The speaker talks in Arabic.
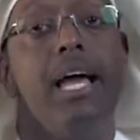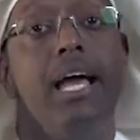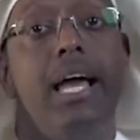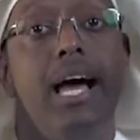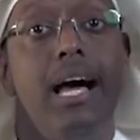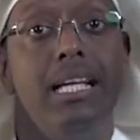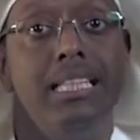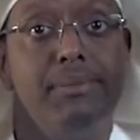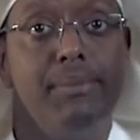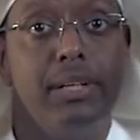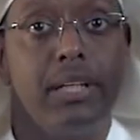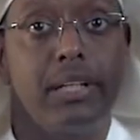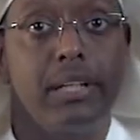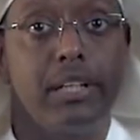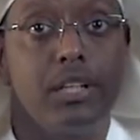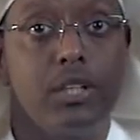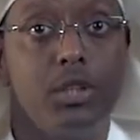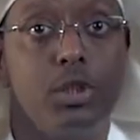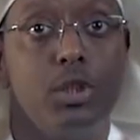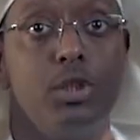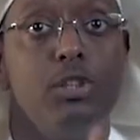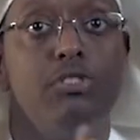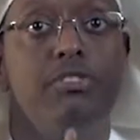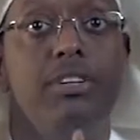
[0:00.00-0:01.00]
هجم
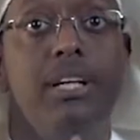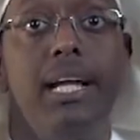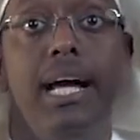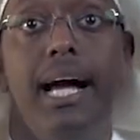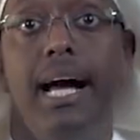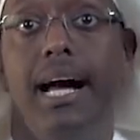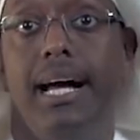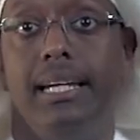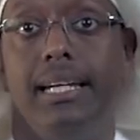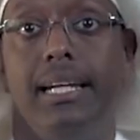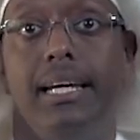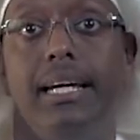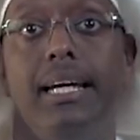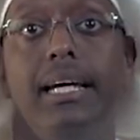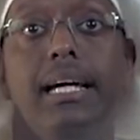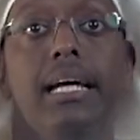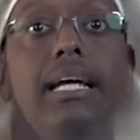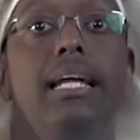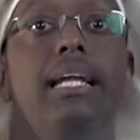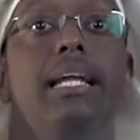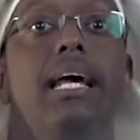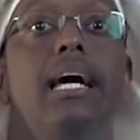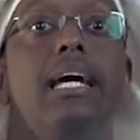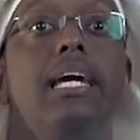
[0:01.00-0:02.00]
القرش في الحال
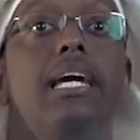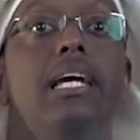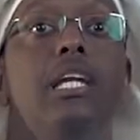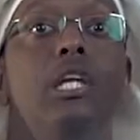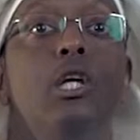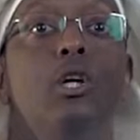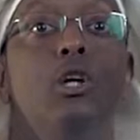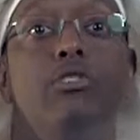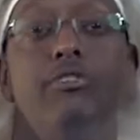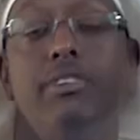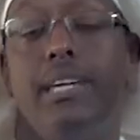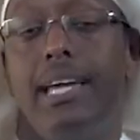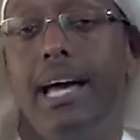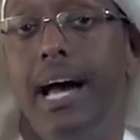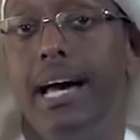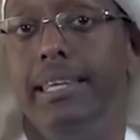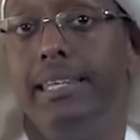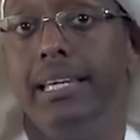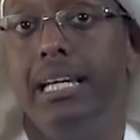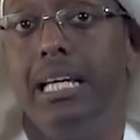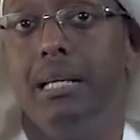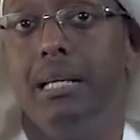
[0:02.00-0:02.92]
لكنه في هذه